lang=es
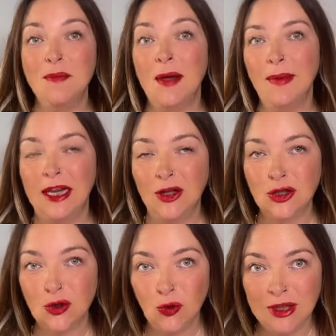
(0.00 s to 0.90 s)

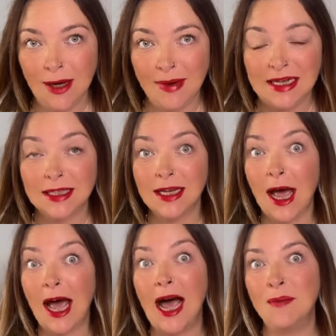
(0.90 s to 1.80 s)
Bienvenidos un día más
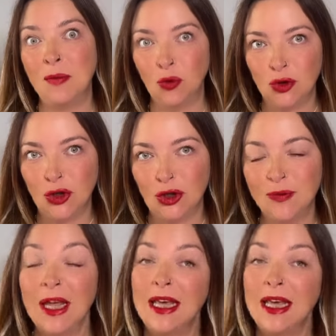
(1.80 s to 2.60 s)
a mi mundo.